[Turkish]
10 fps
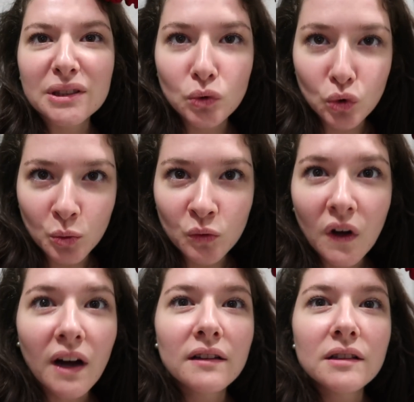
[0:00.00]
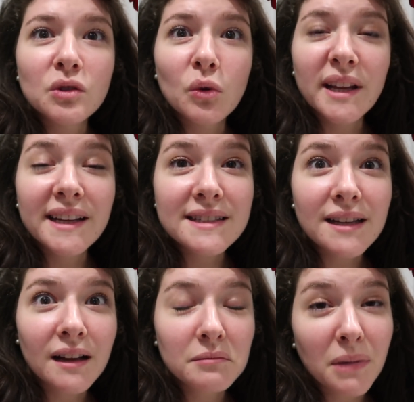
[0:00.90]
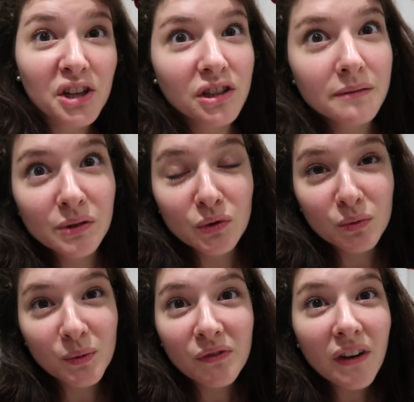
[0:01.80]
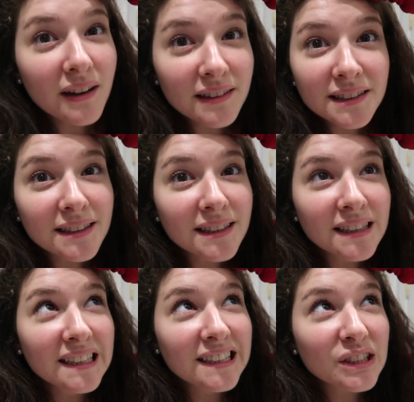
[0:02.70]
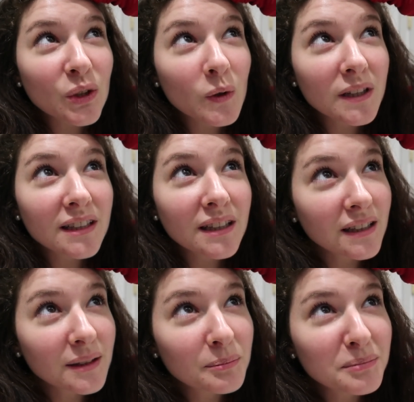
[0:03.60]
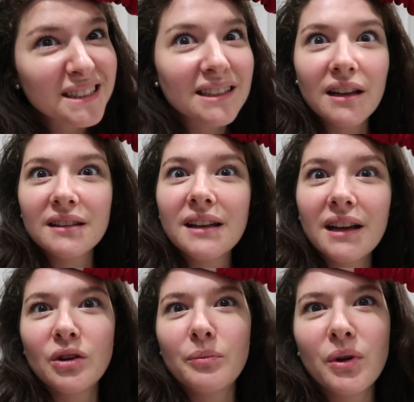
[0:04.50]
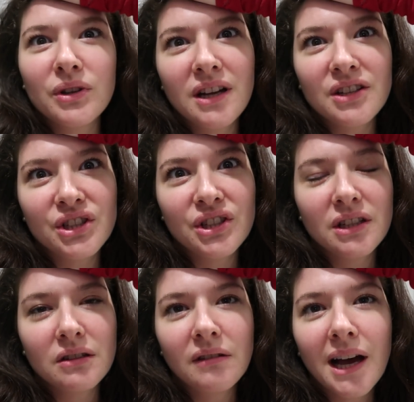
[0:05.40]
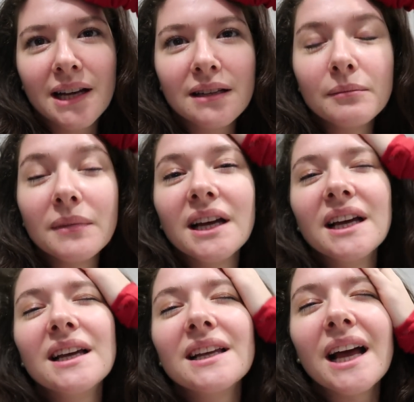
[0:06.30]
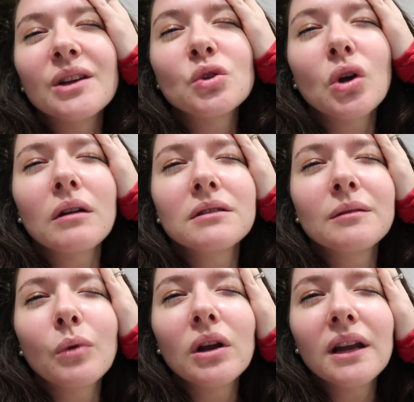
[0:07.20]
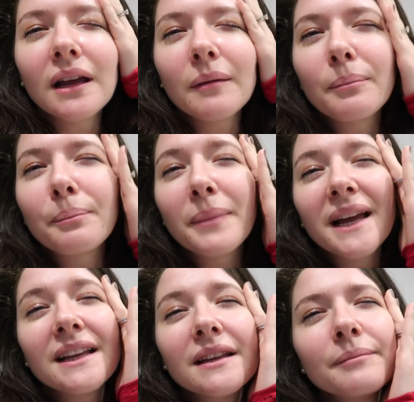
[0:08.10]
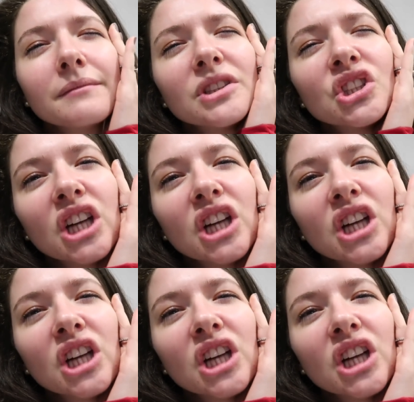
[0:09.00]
bir sunumum vardı. Sonra 2 saat başka bir sunumum vardı. Sonra da bir saat daha röportaj verdim. Yani şu anda böyle beynim